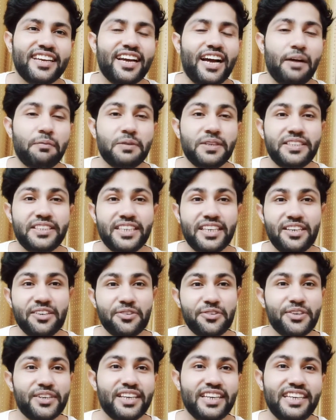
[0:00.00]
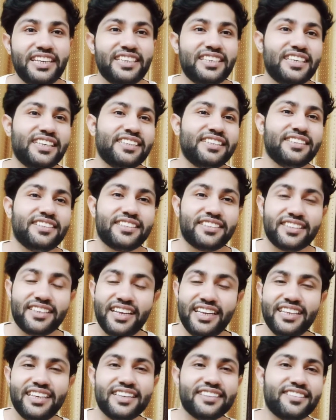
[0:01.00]
आपके चैनल को डिलीट किया
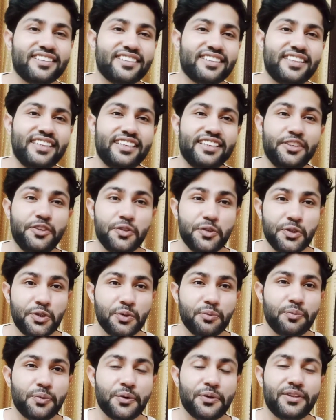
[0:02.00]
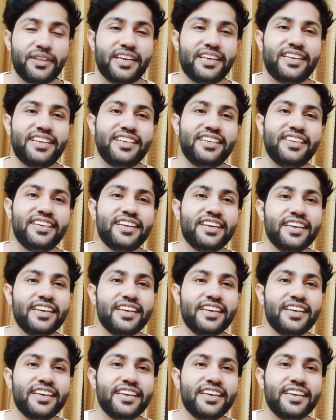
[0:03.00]
स्ट्राइक आ सकते हैं यूट्यूब बोलता है कि